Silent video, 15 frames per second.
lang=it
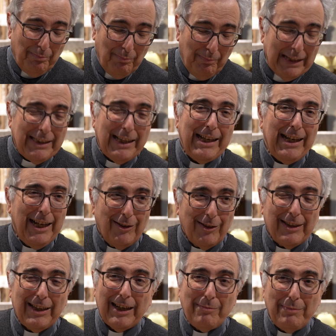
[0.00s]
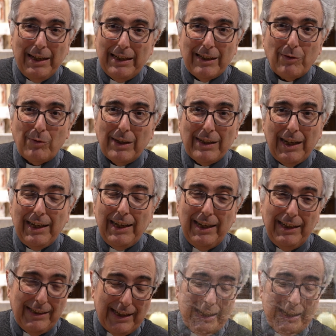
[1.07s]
mantenendo chiaramente i suoi talenti